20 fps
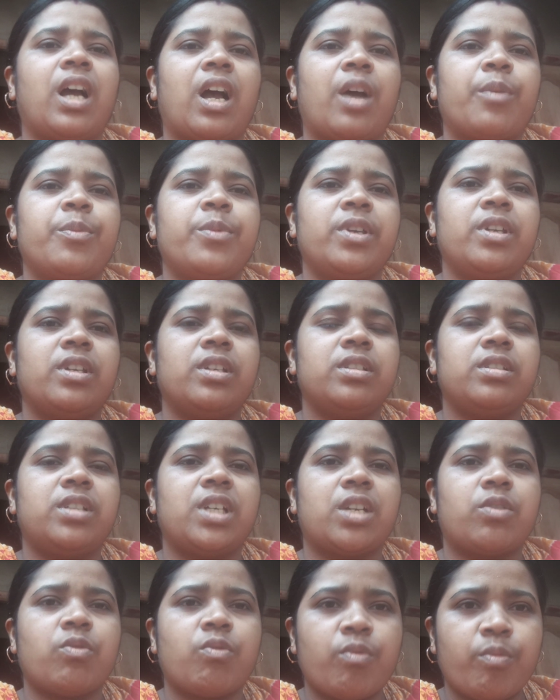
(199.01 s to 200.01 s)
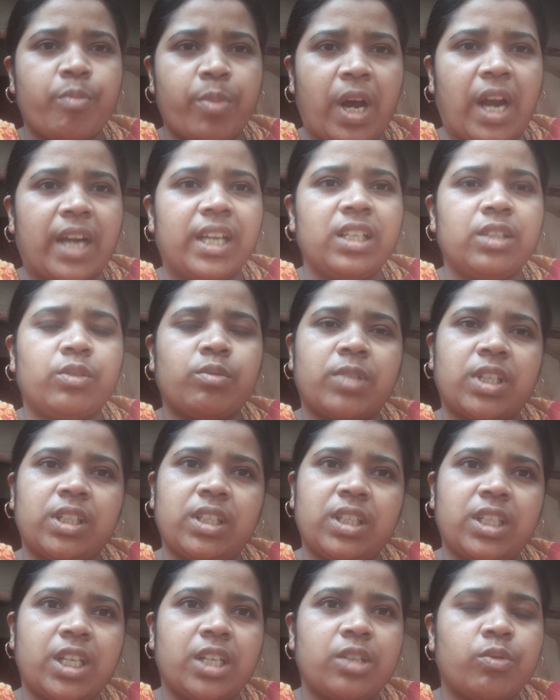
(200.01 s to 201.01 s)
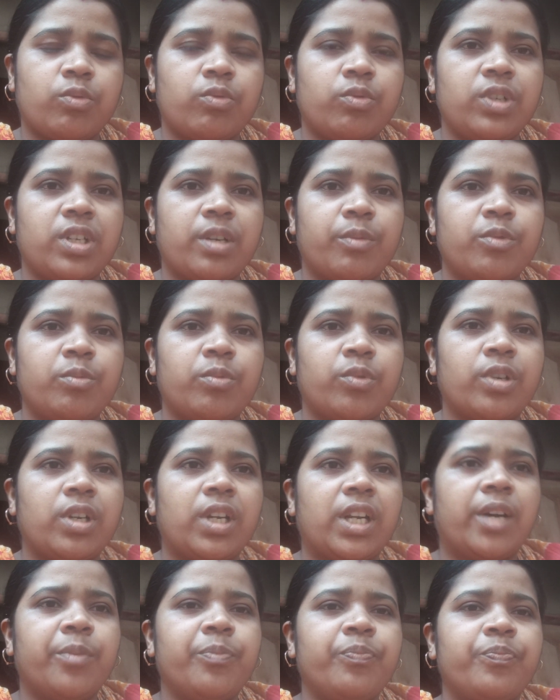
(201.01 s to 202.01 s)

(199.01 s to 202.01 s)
আমি যেটুকু পারি তোমাদের সেইটুকুই আমি বললাম